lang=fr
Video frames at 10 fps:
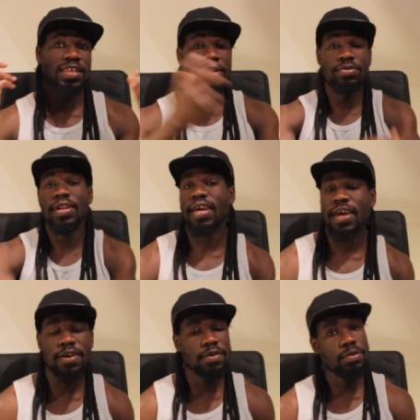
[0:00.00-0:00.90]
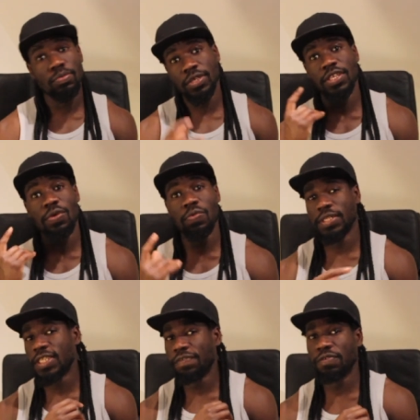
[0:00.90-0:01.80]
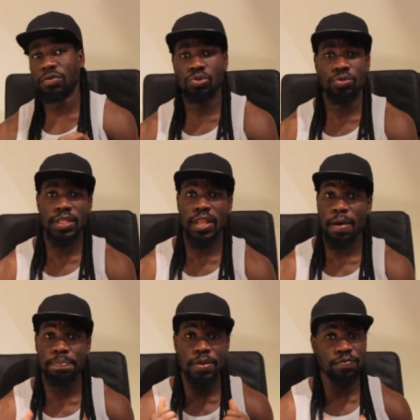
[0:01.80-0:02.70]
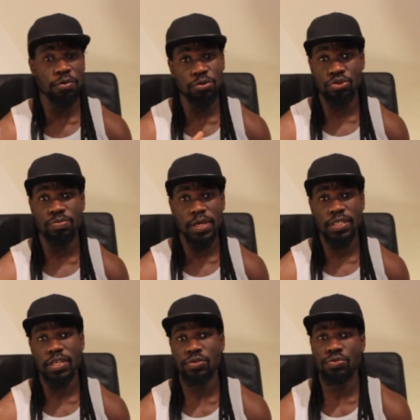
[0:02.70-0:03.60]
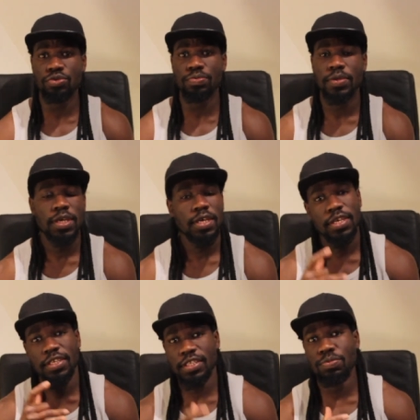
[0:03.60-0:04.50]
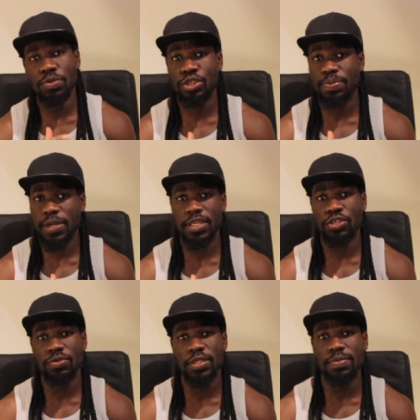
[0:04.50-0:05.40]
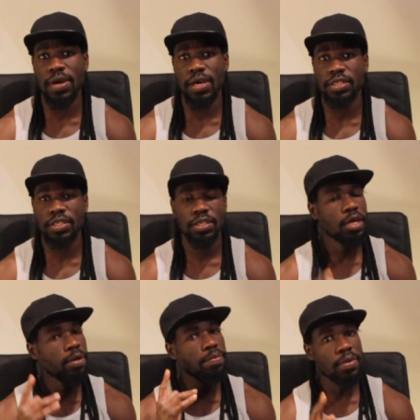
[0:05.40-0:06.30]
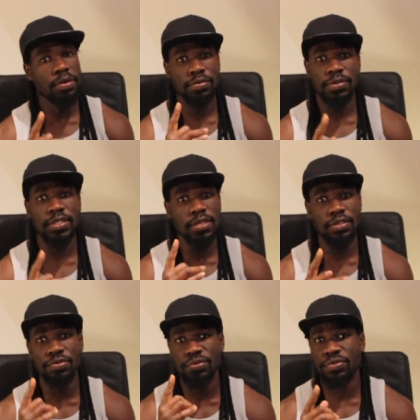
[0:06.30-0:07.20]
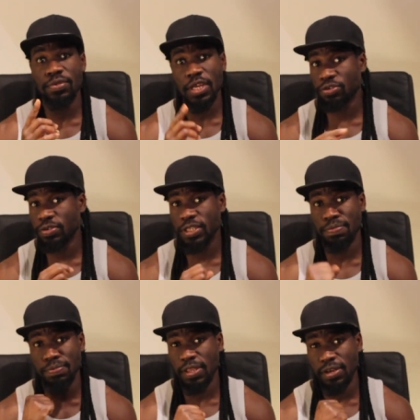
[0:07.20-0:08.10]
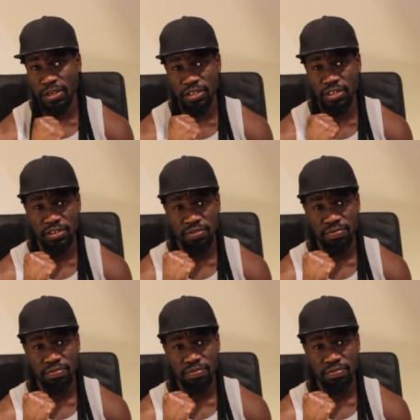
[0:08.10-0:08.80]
Salut les gars, moi c'est Wilsef et je vous souhaite la bienvenue sur ma chaîne YouTube. Ici moi je parle des choses qui m'arrangent, c'est aussi surtout des choses qui me dérangent.